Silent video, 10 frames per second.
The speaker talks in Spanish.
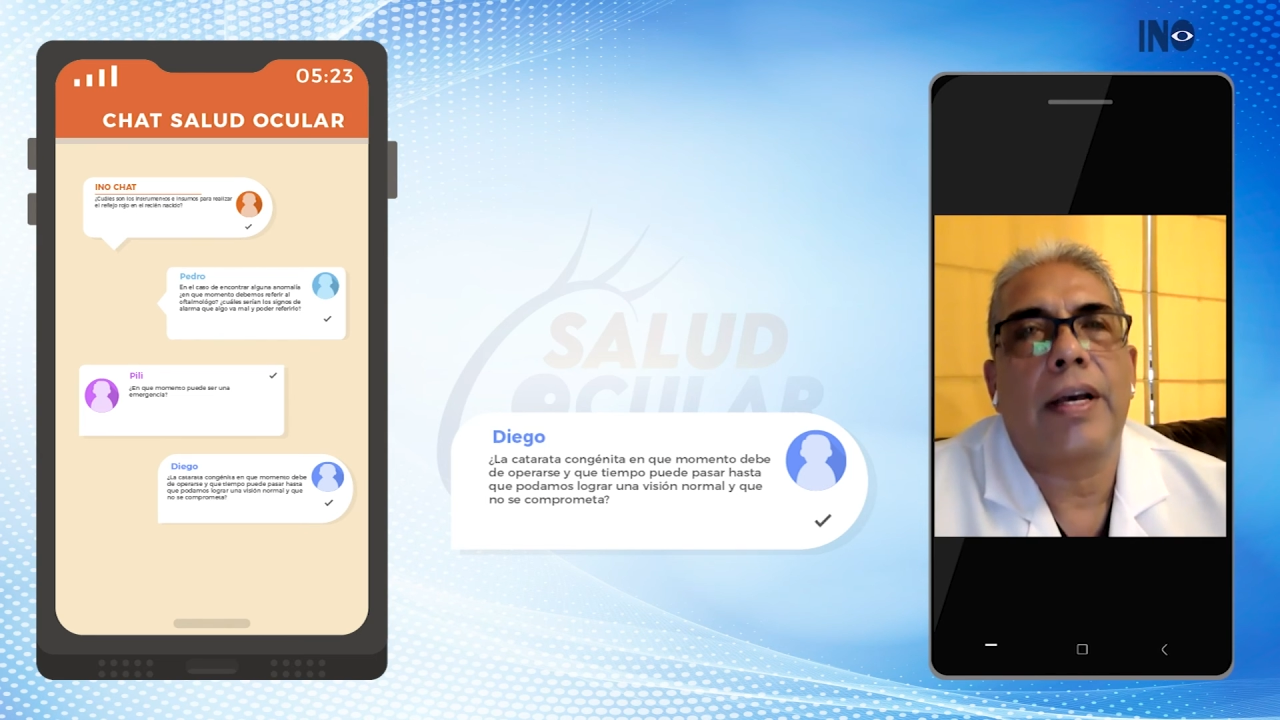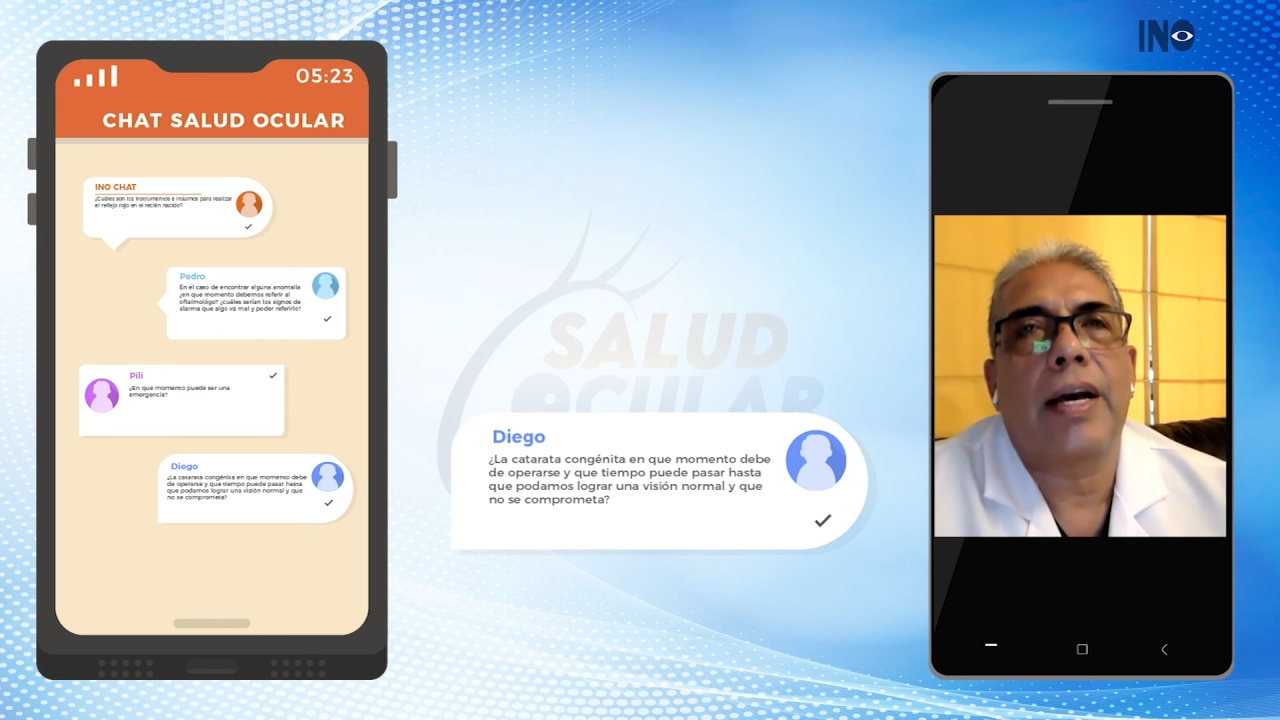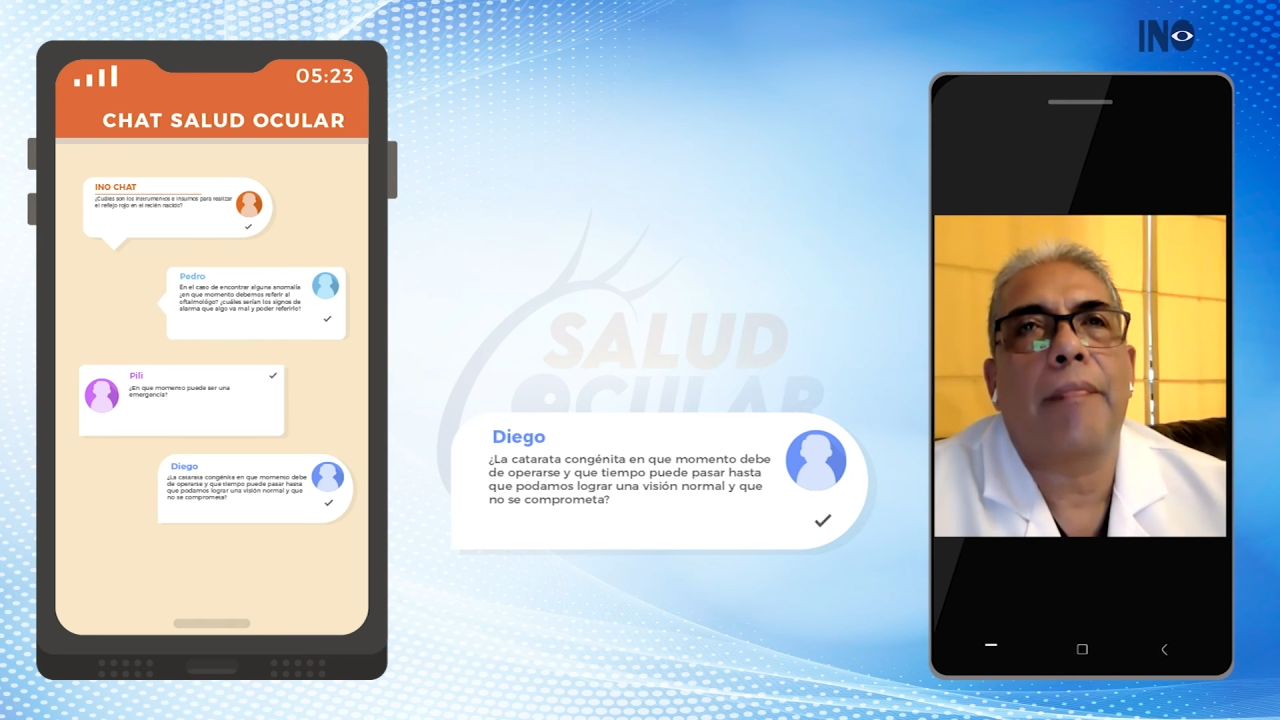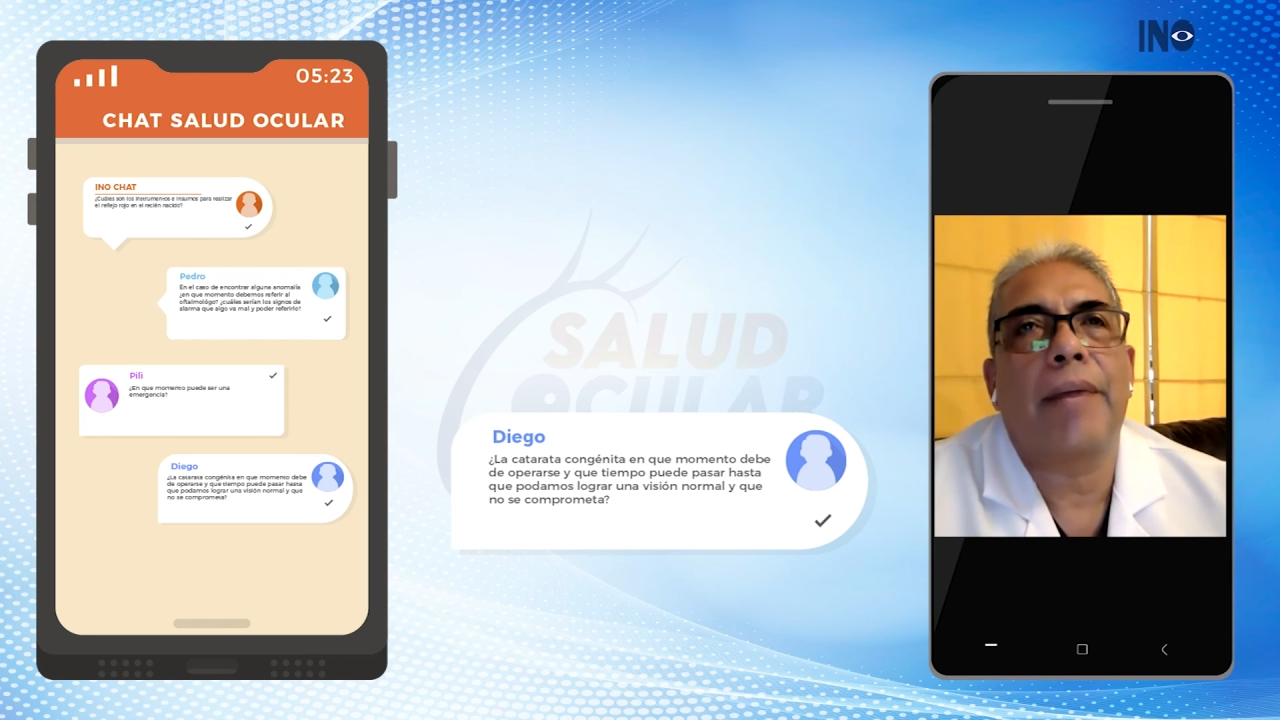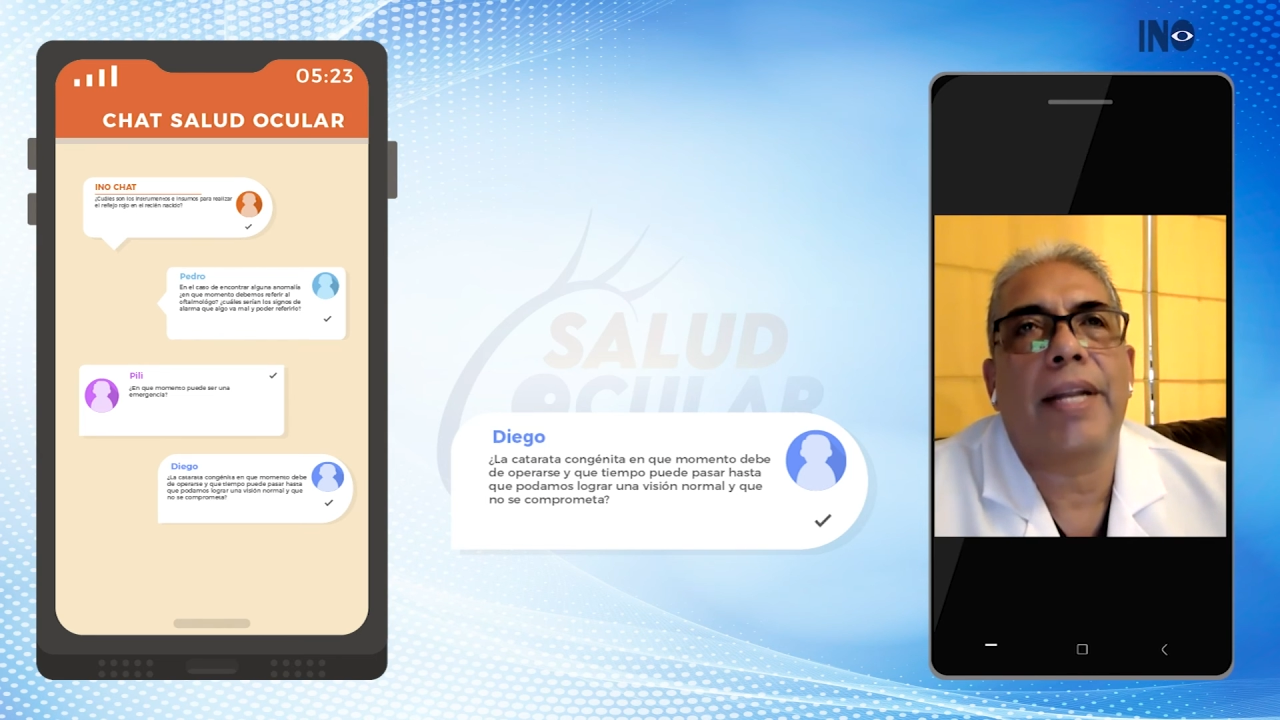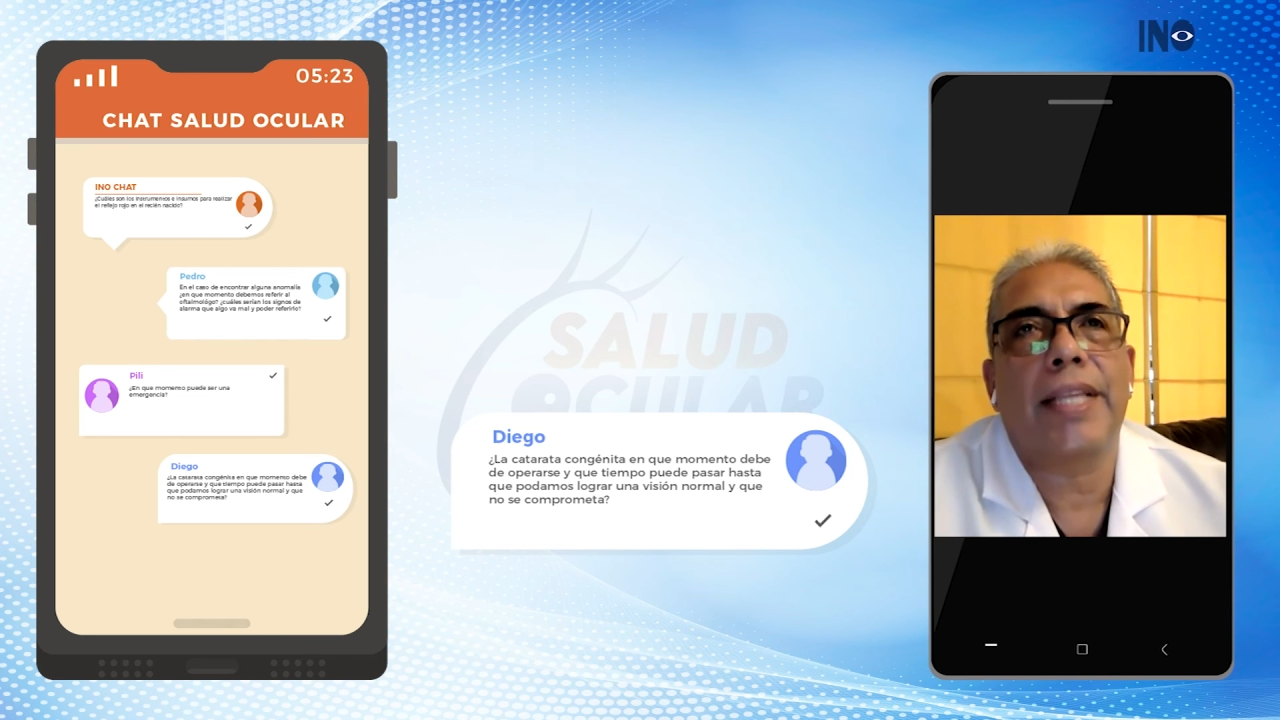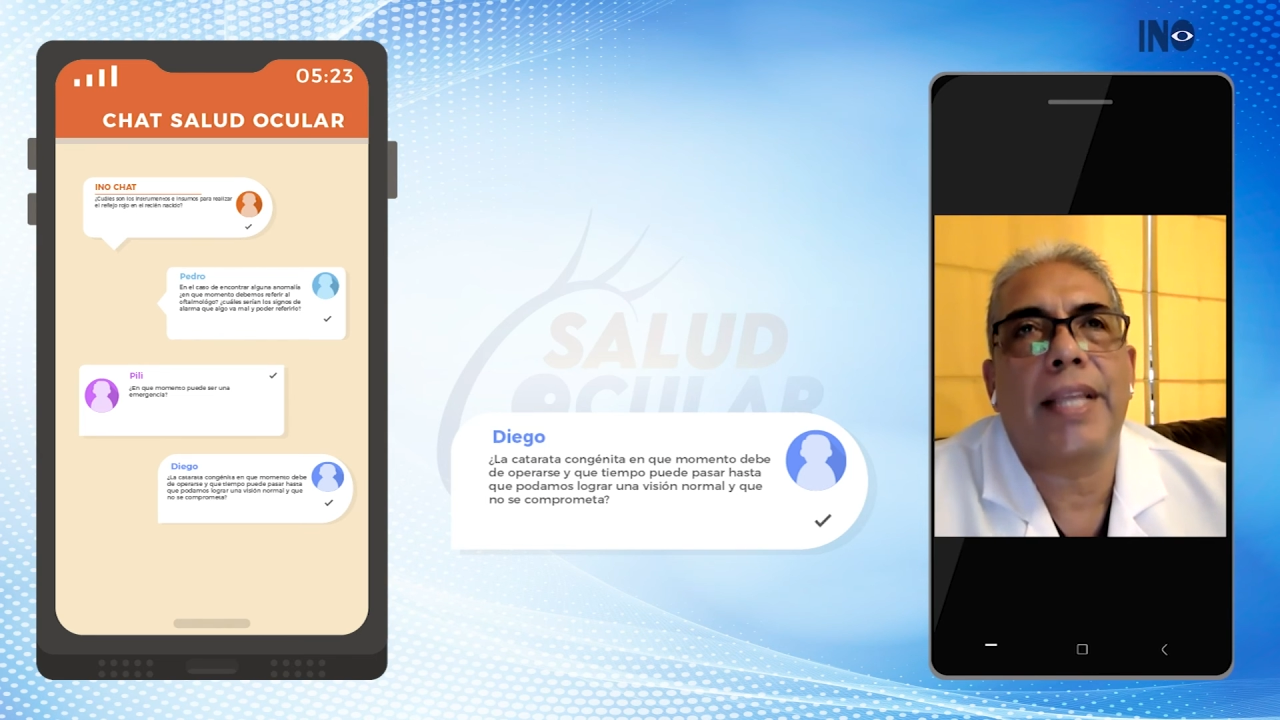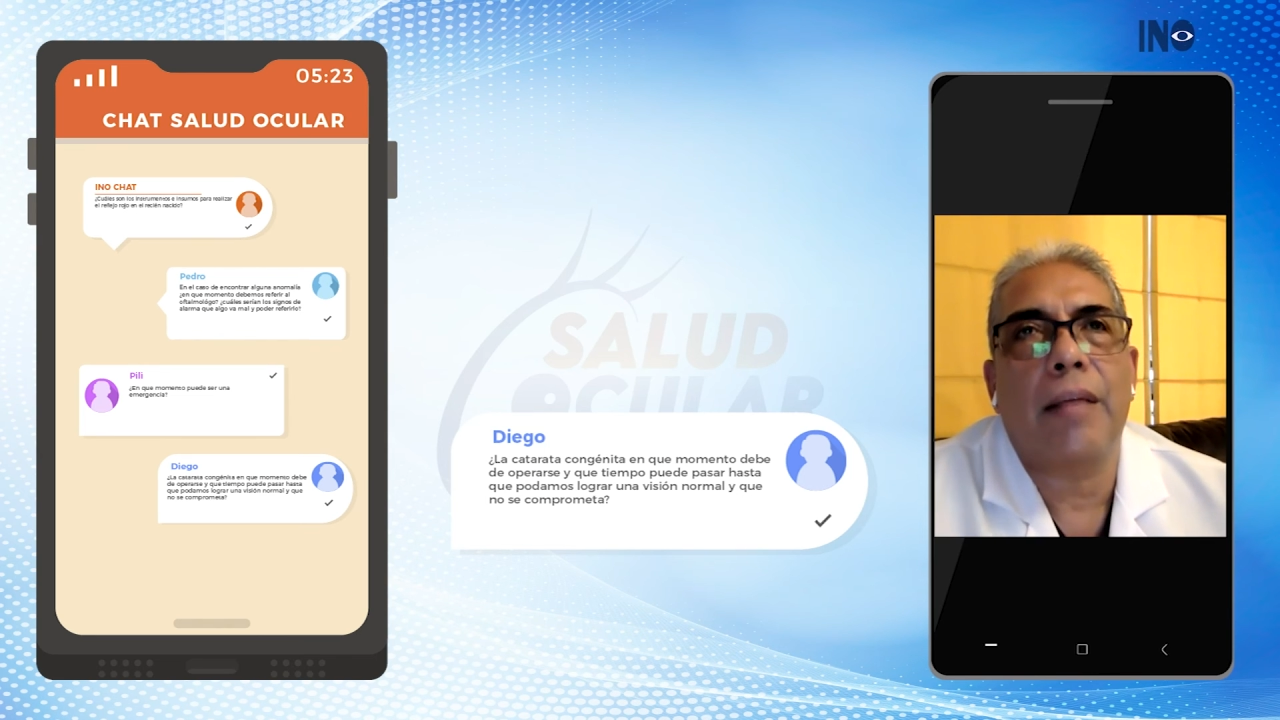aparte de